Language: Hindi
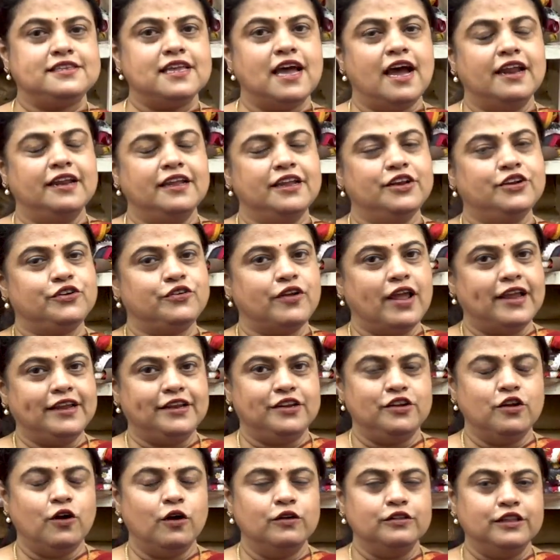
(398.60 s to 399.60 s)
साड़ी
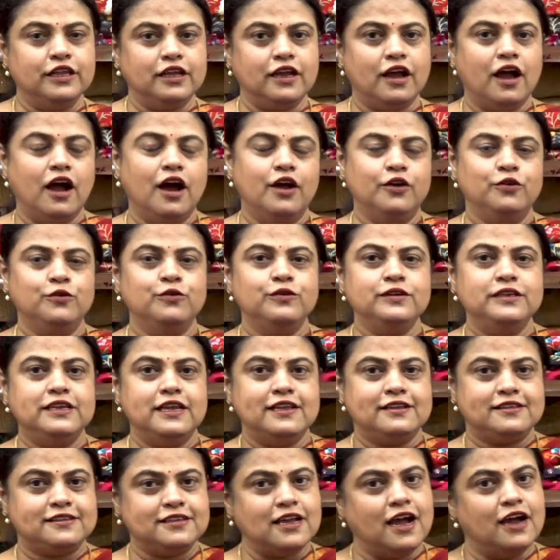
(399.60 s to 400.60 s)
राइट नाउ दिखा रही हूँ
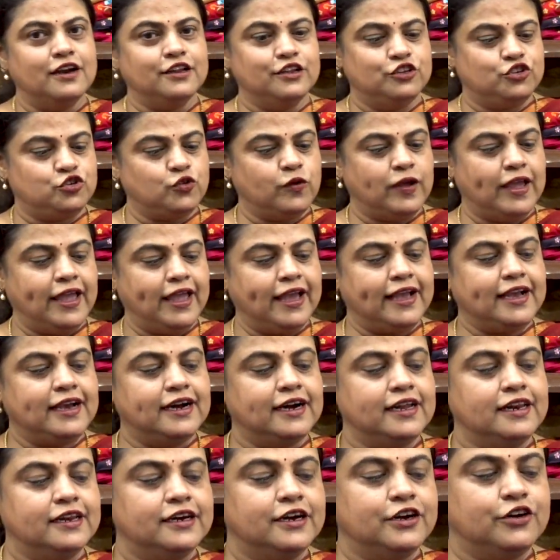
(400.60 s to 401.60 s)
ये साड़ी जो है
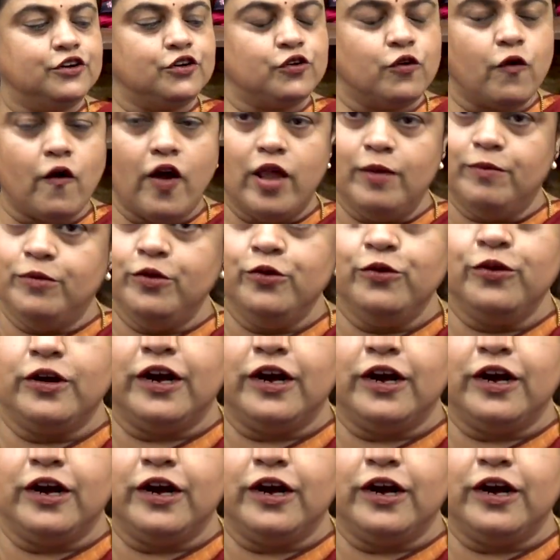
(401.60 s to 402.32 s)
कलर रॉयल ब्लू